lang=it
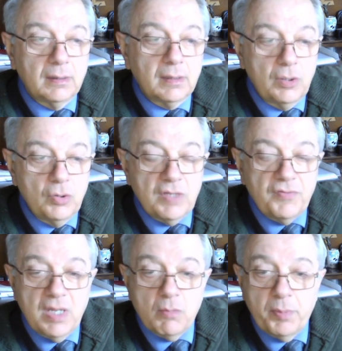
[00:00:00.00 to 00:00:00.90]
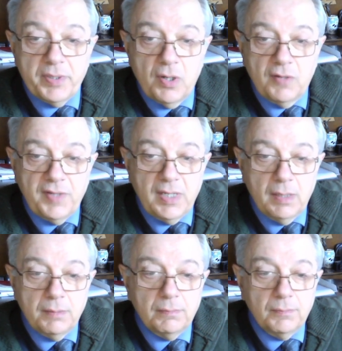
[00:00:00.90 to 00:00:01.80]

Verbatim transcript: che noi definiamo pedofili.